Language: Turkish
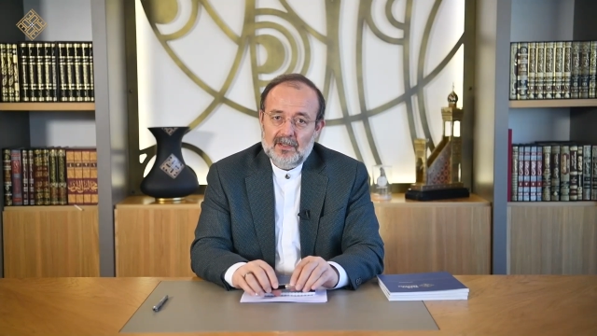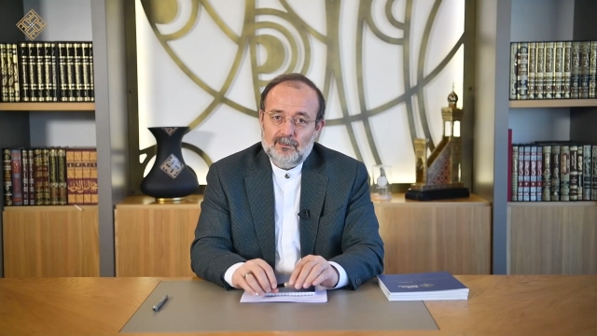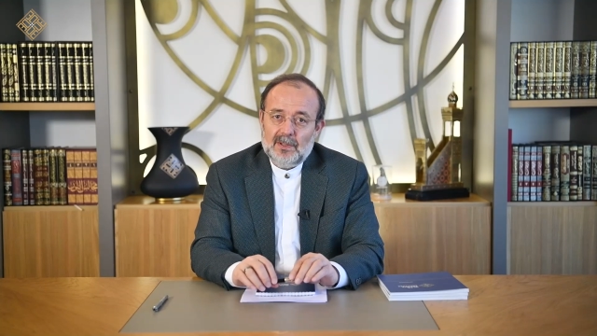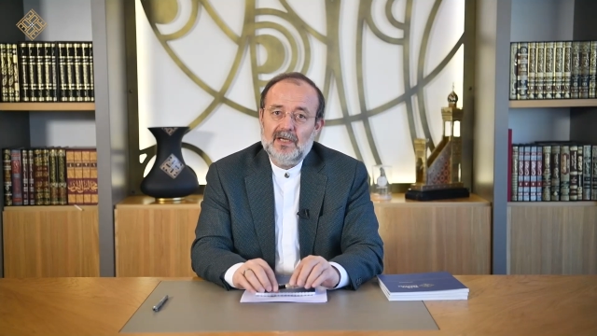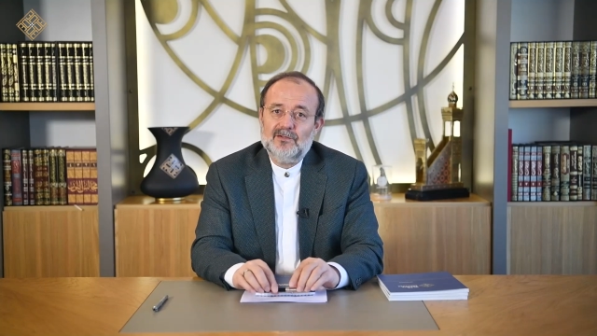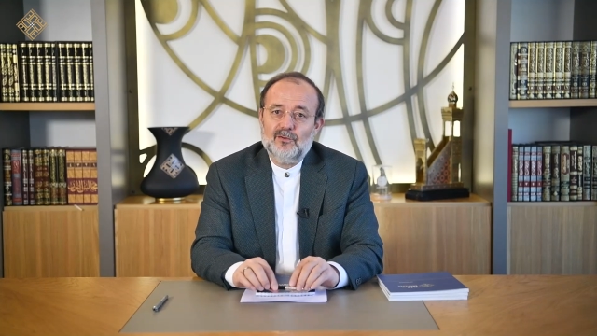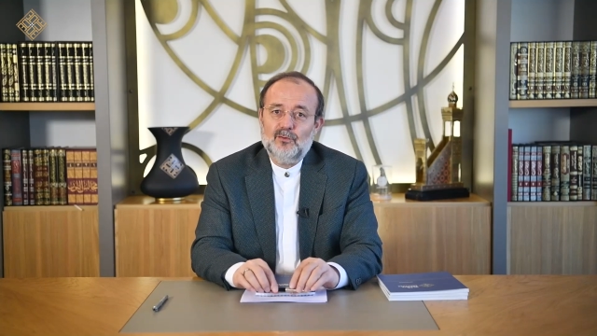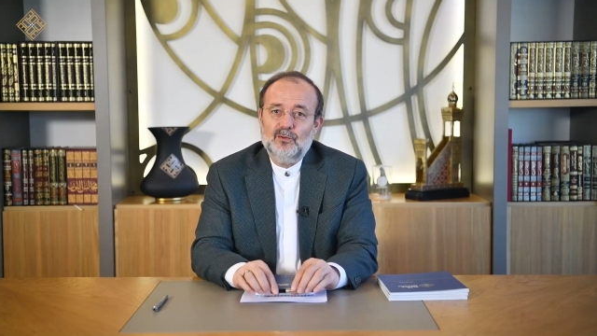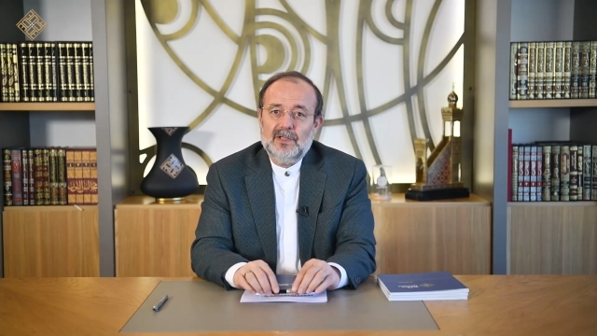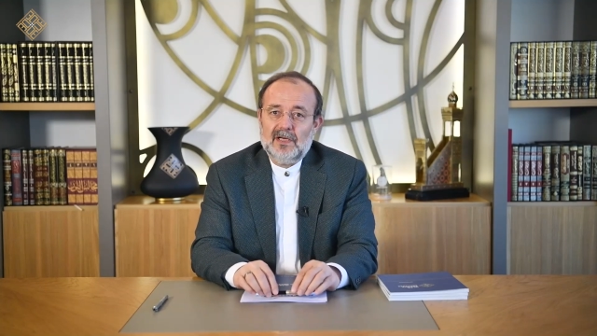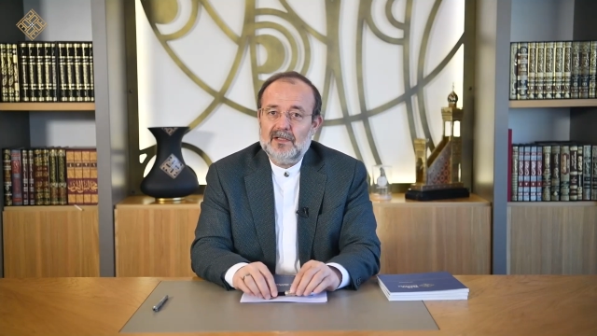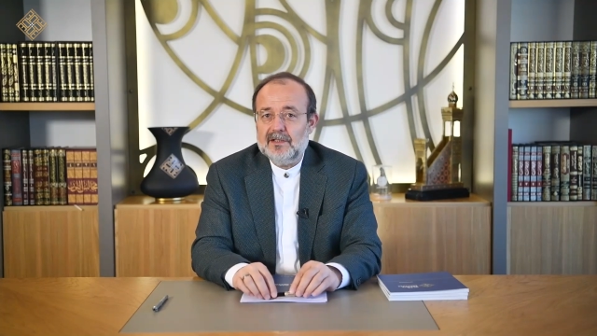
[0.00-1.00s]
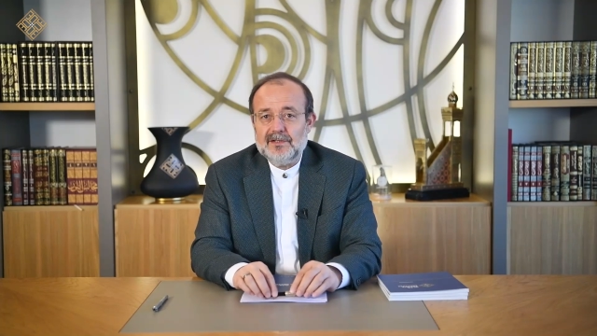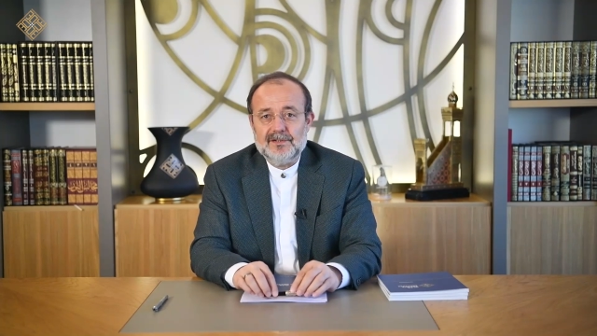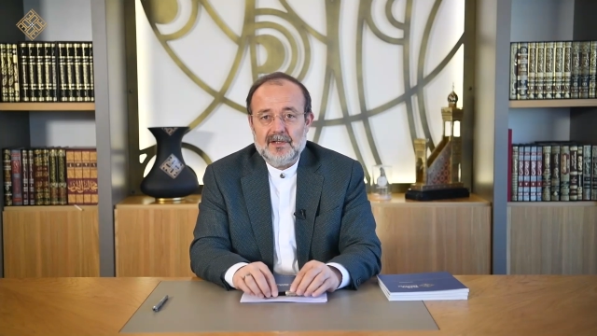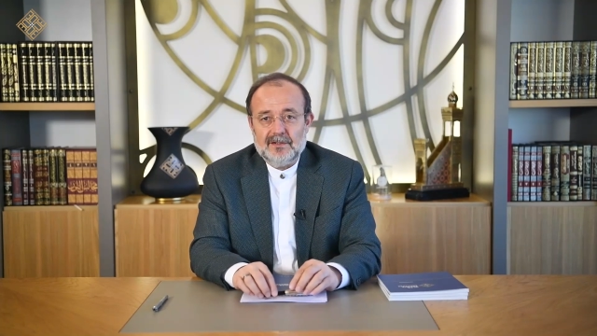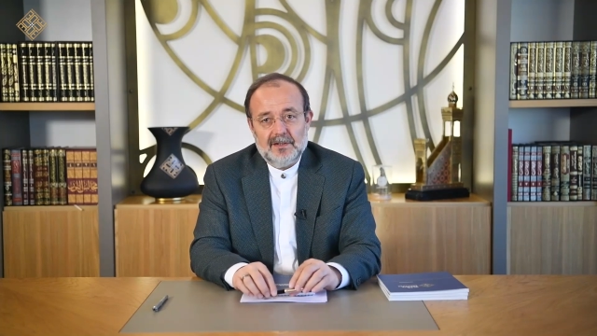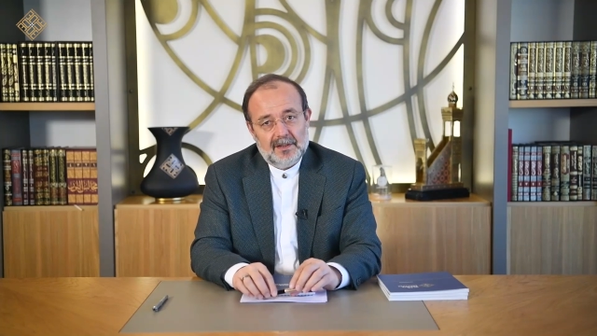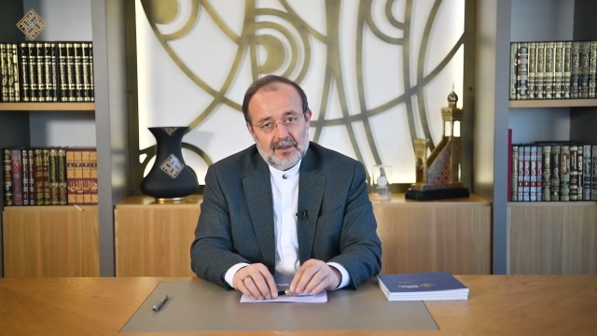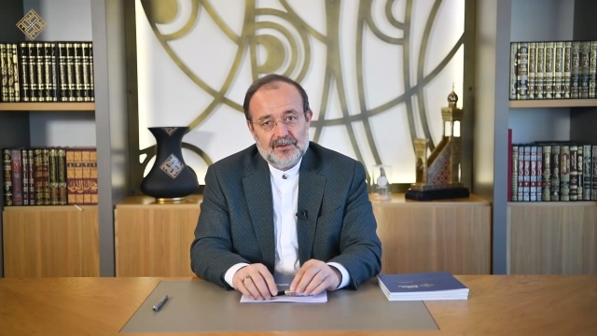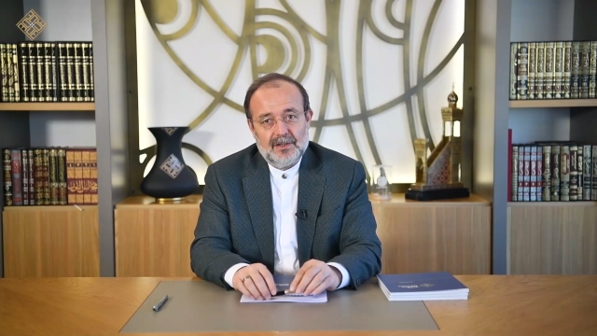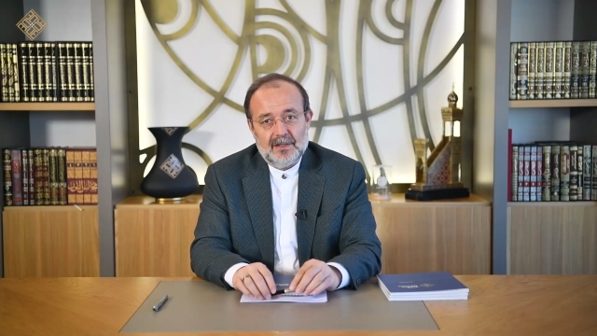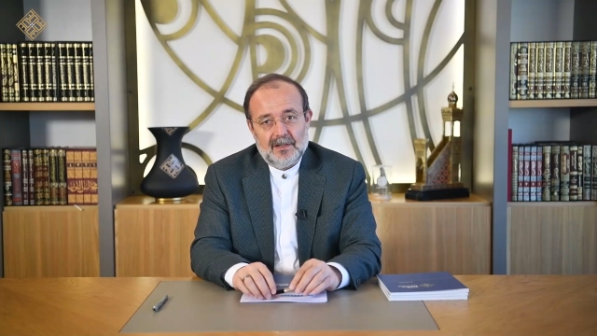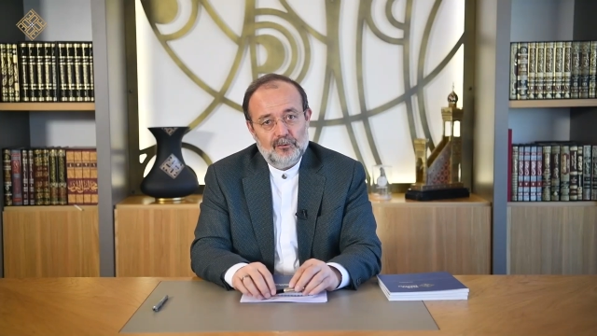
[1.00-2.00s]
Bazı kullarının ise
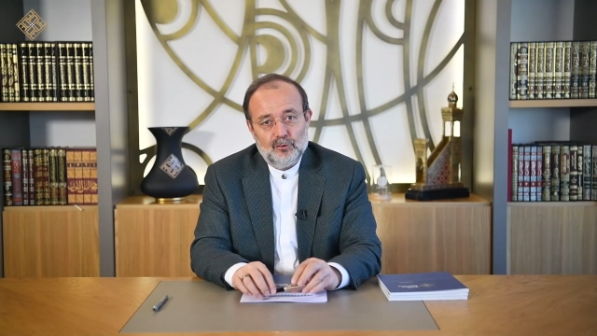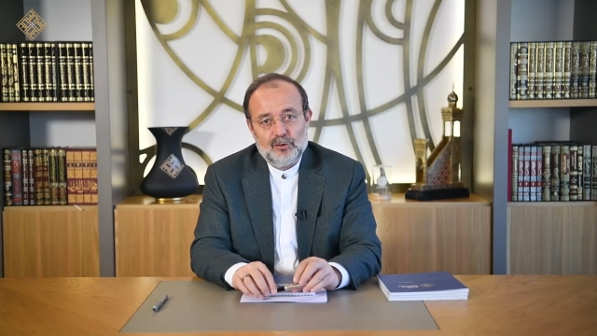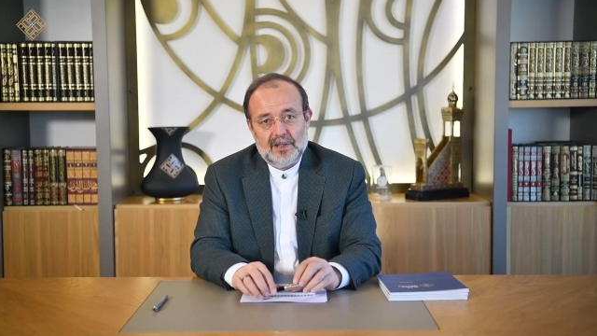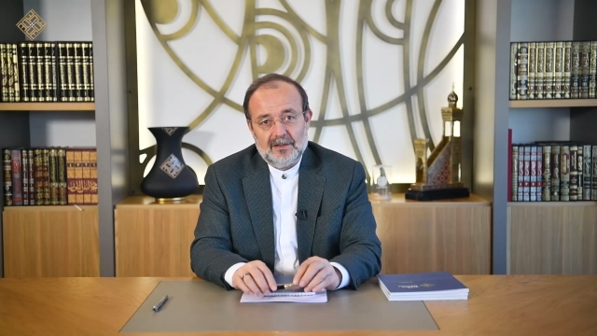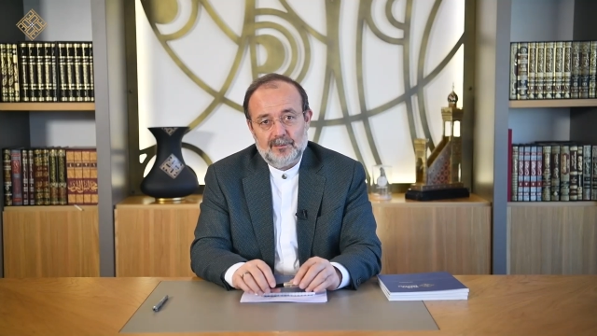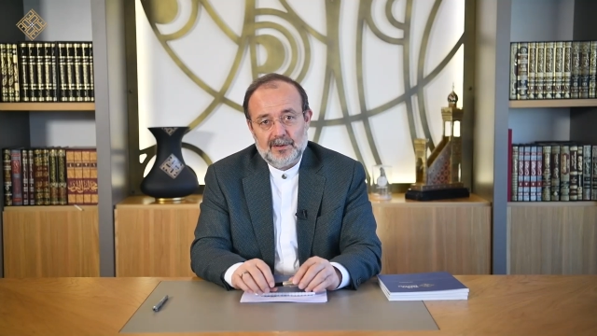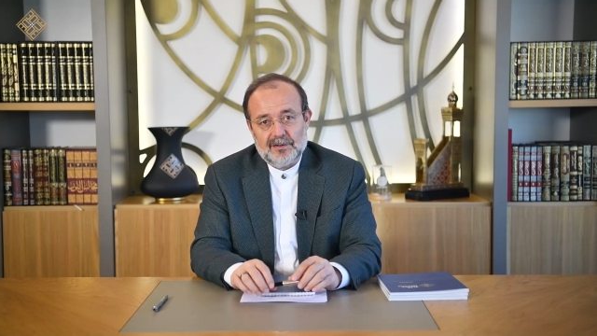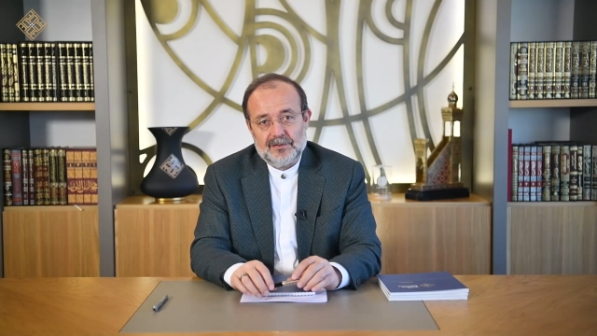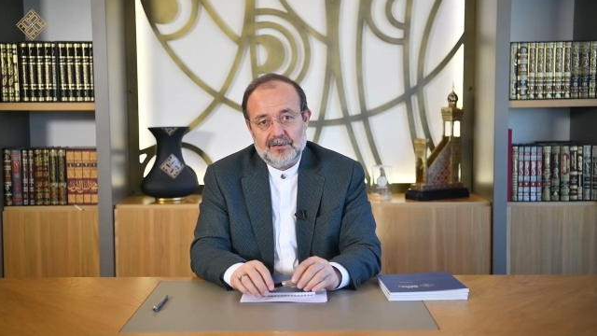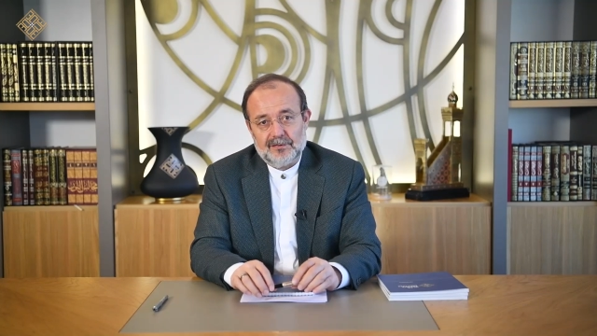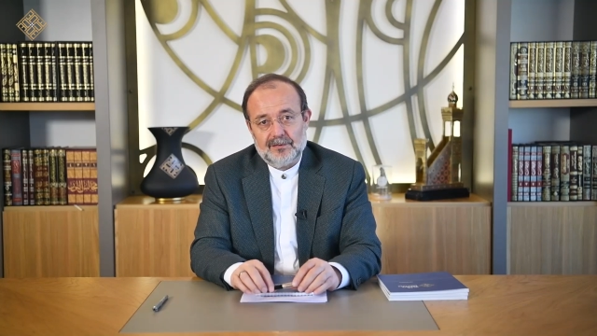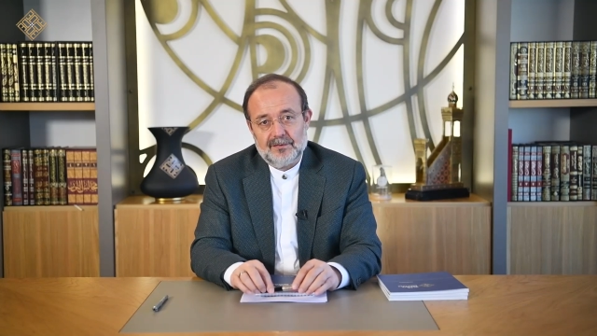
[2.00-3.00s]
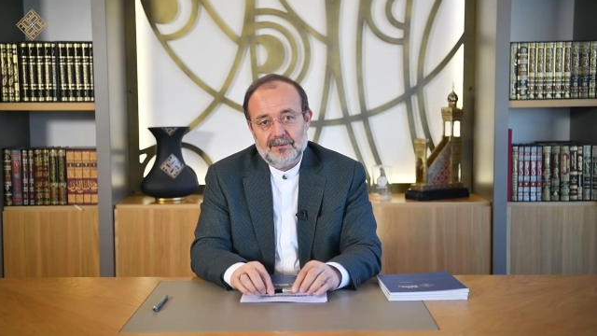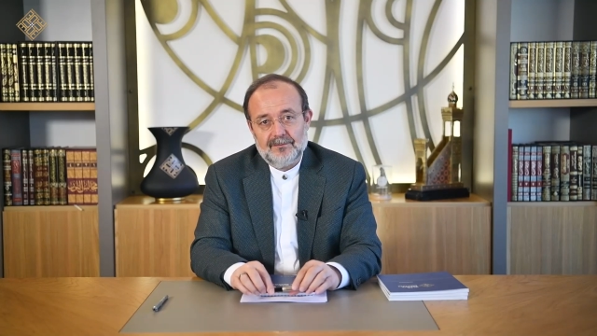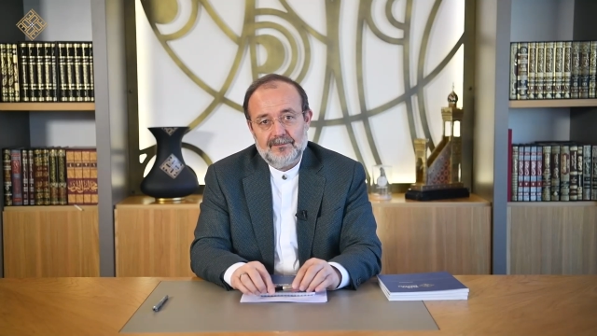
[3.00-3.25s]
derecelerini yükseltmek içindir.